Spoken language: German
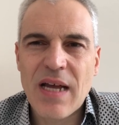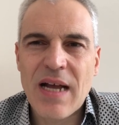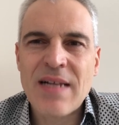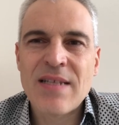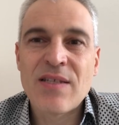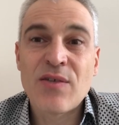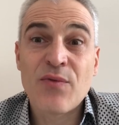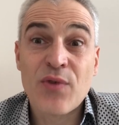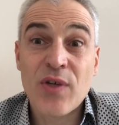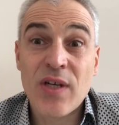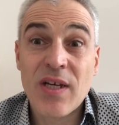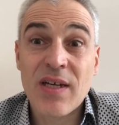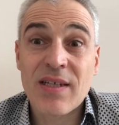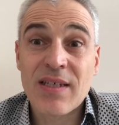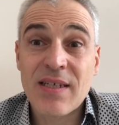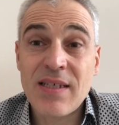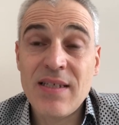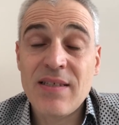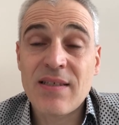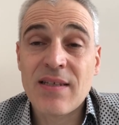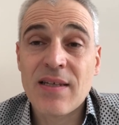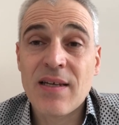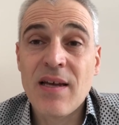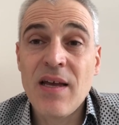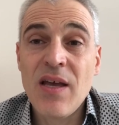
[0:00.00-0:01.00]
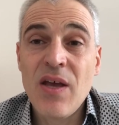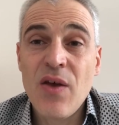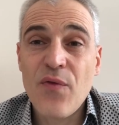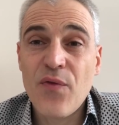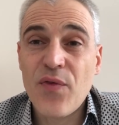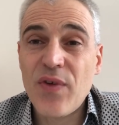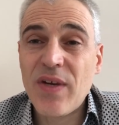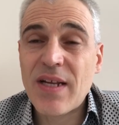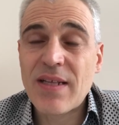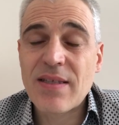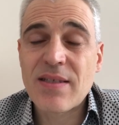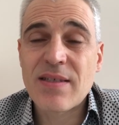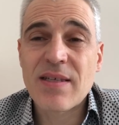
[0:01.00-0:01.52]
also von der Krise
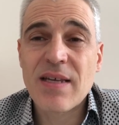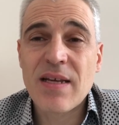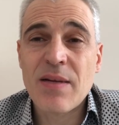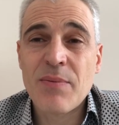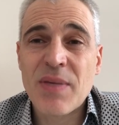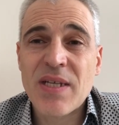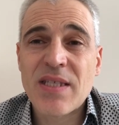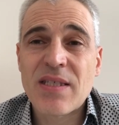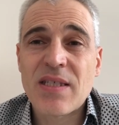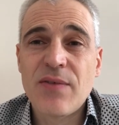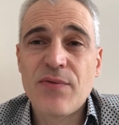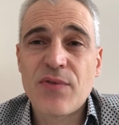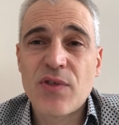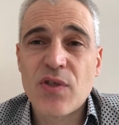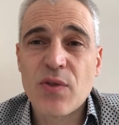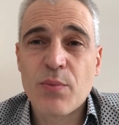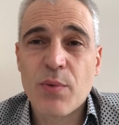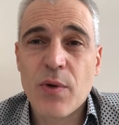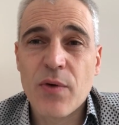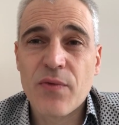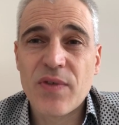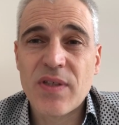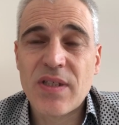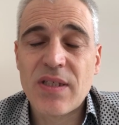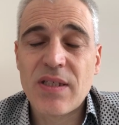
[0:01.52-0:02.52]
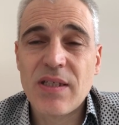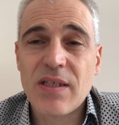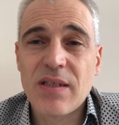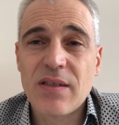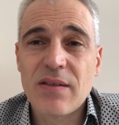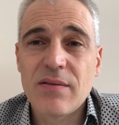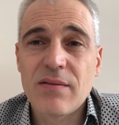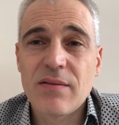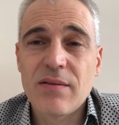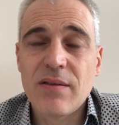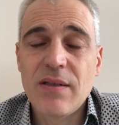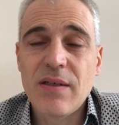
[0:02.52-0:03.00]
finanziell massiv zu profitieren.